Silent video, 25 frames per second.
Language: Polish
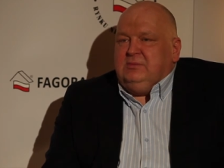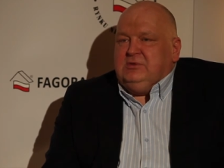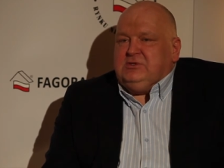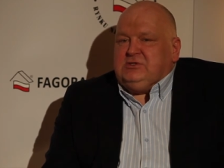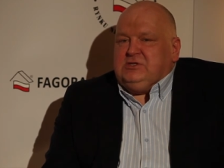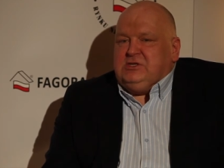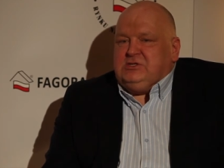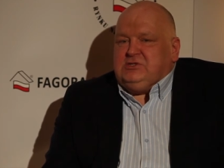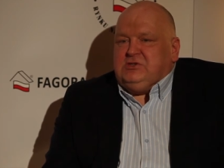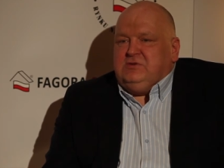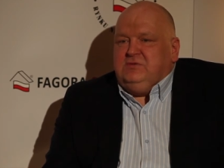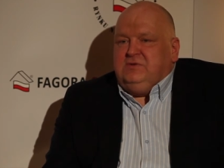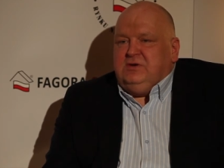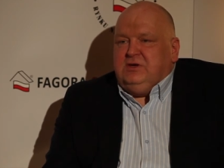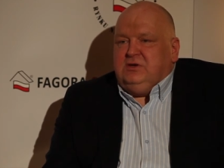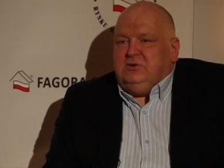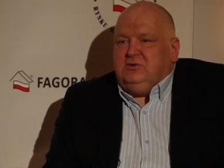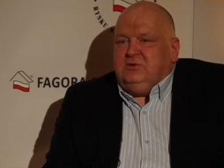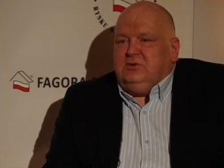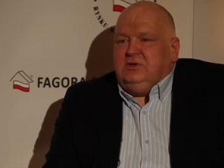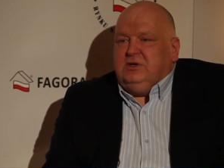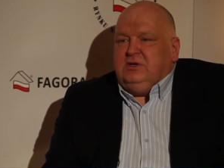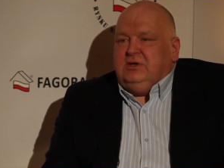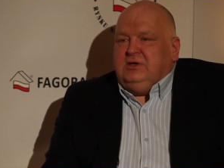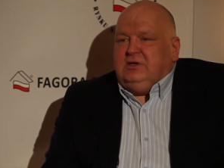myślę, że
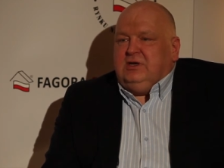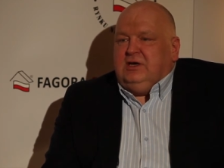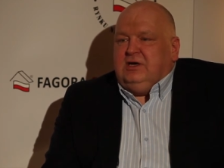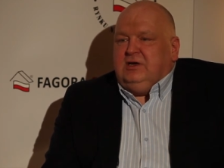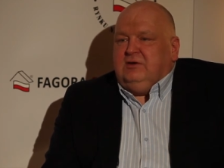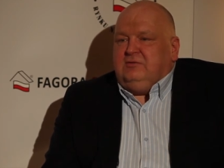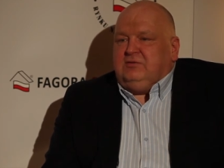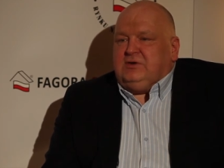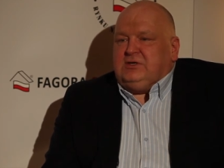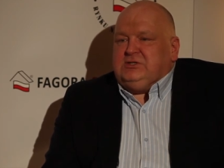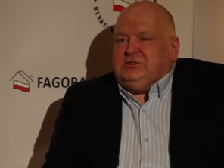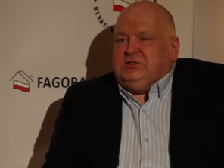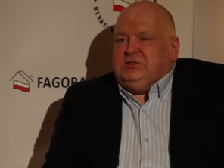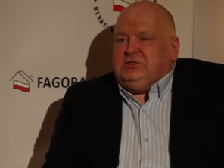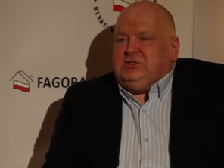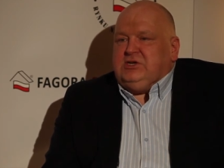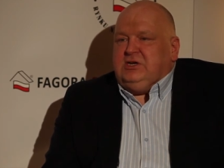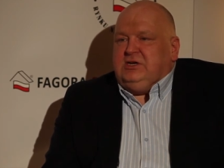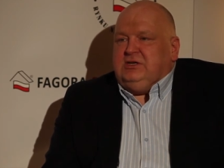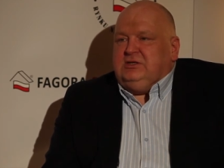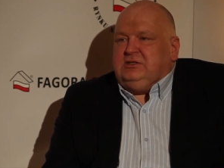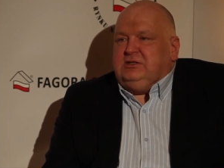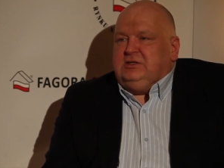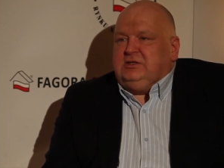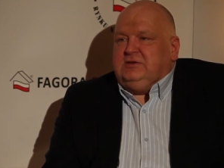wielu e,
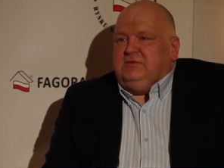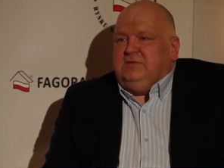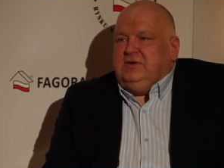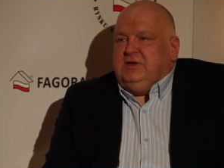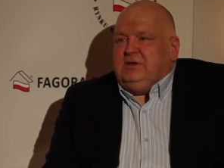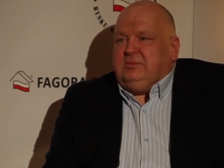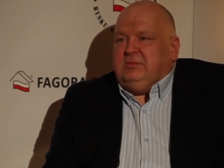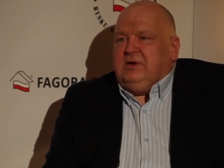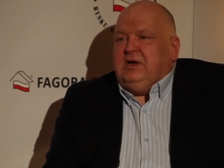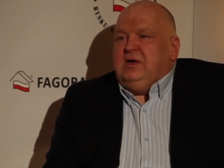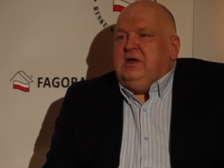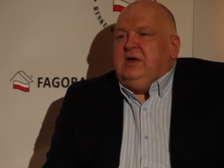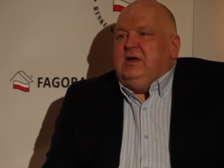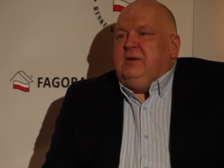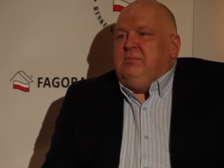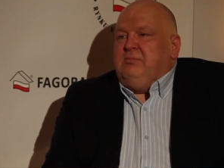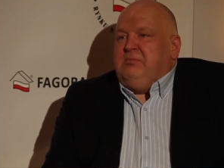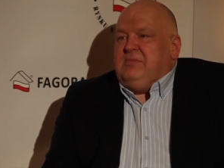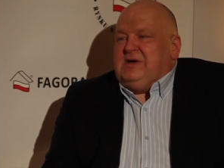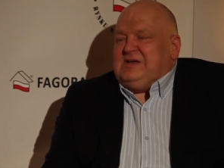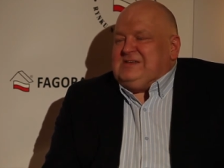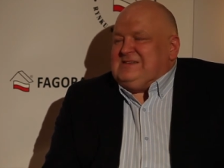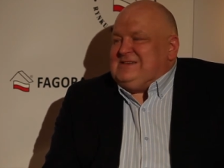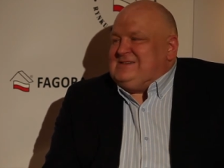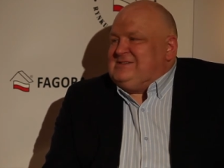właścicieli tych firm
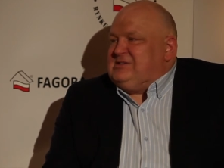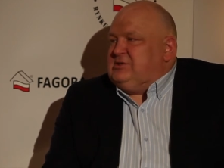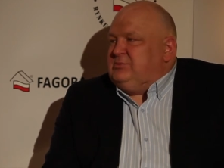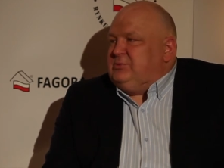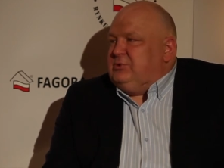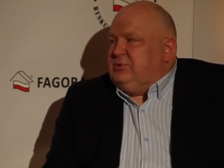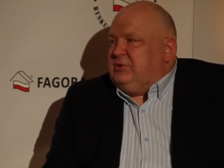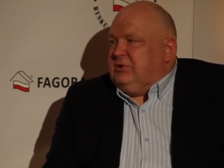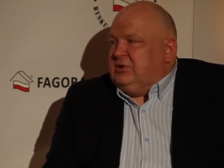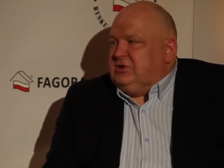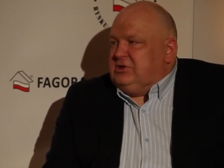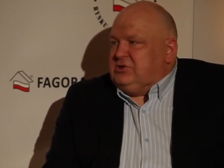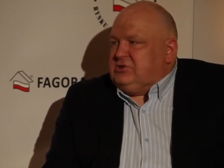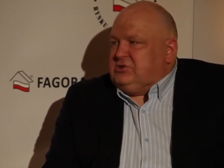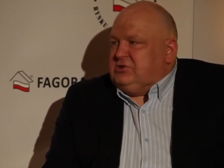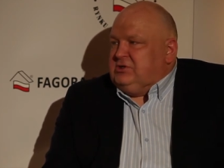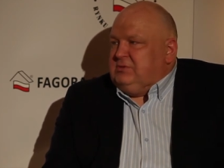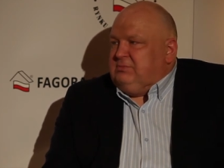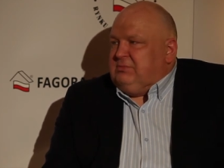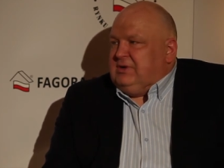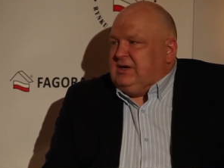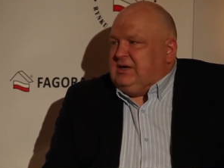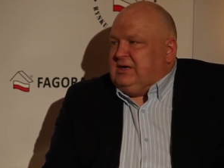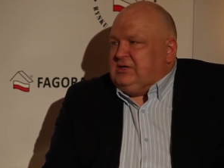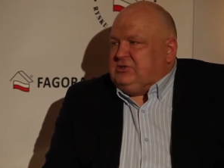ma za sobą
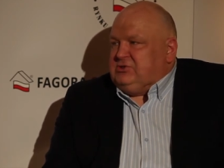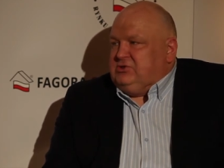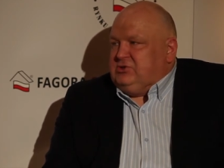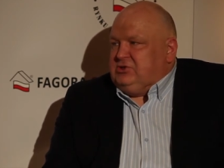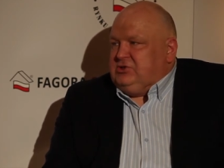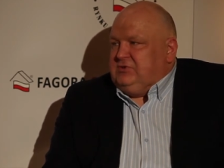określony bagaż